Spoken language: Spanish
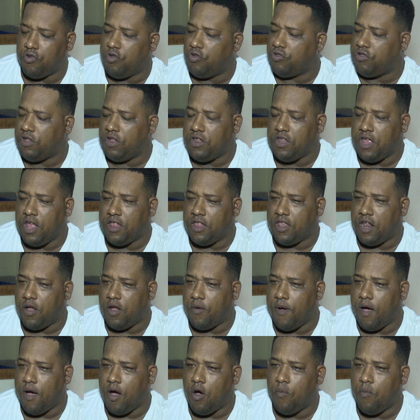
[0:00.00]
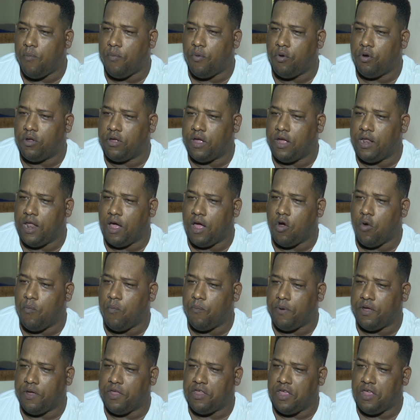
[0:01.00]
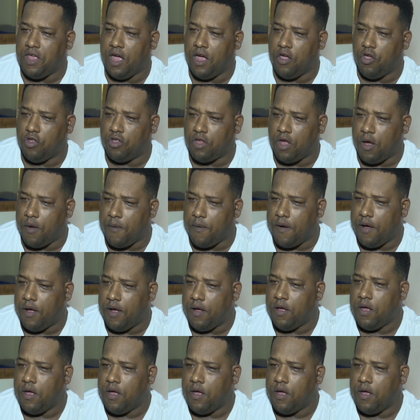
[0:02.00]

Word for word: no tenía trabajo porque la compañía que yo estaba